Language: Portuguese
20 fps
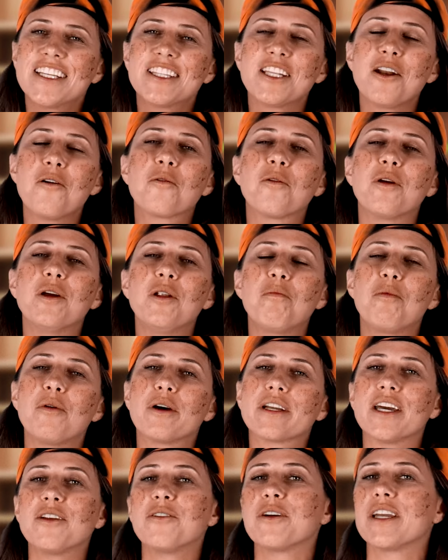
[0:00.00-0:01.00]
Fique tranquilo
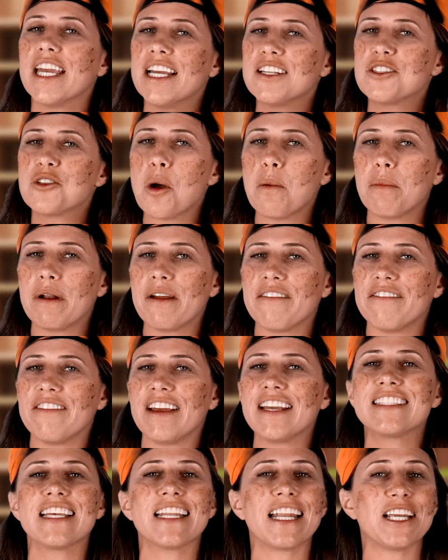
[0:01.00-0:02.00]
porque no guia de
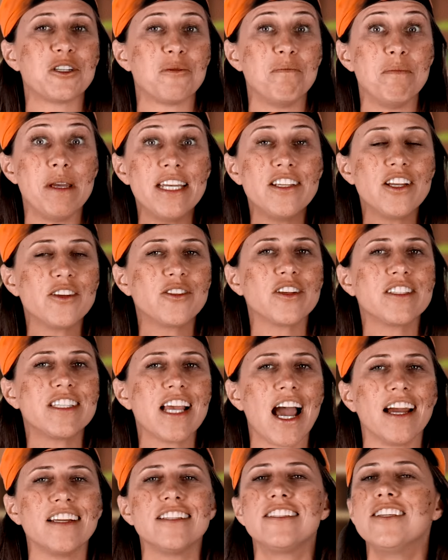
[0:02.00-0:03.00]
sobrevivência nas mídias
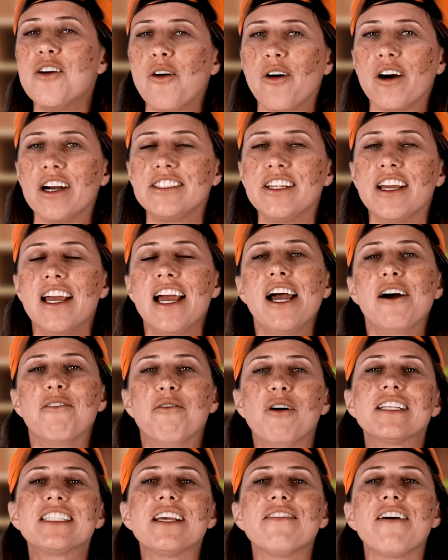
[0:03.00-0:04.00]
sociais de hoje,
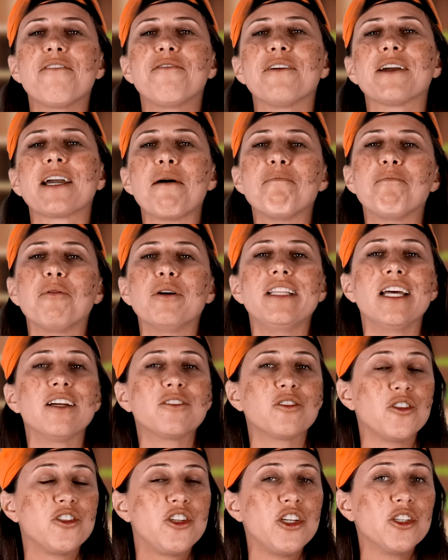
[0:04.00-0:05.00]
você vai ficar por
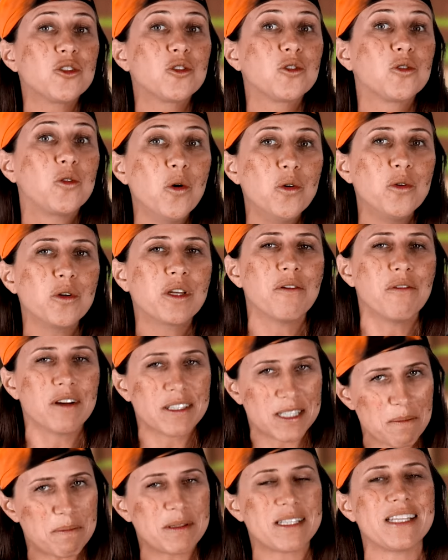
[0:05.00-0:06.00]
dentro de tudo que
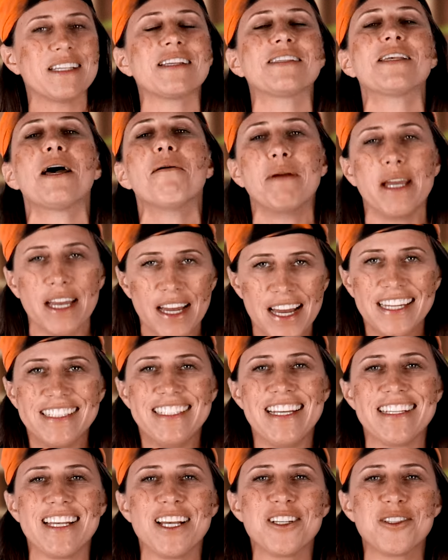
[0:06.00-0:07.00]
você precisa saber
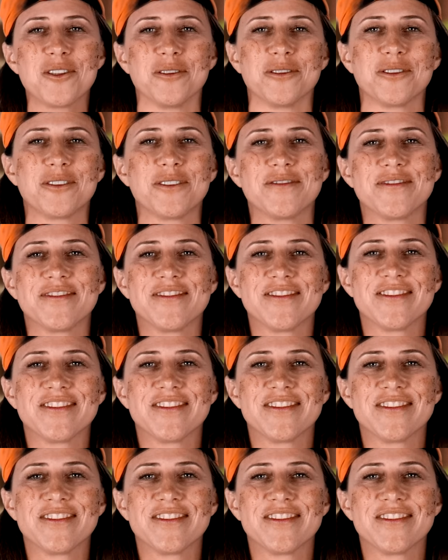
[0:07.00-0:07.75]
desse assunto.